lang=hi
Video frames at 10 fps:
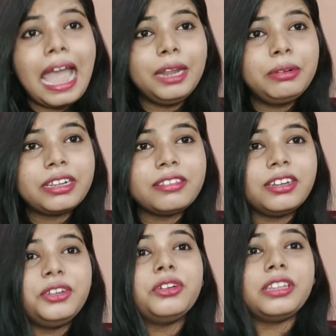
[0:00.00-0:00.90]
एनिमल
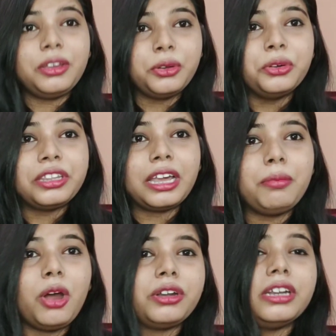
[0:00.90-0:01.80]
टेस्टेड नहीं होते गुड थिंग
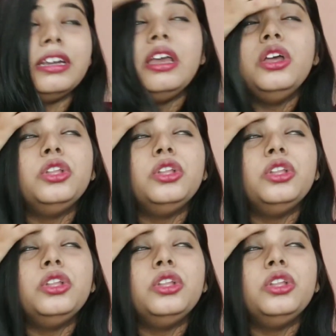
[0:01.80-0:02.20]
अबाउट इट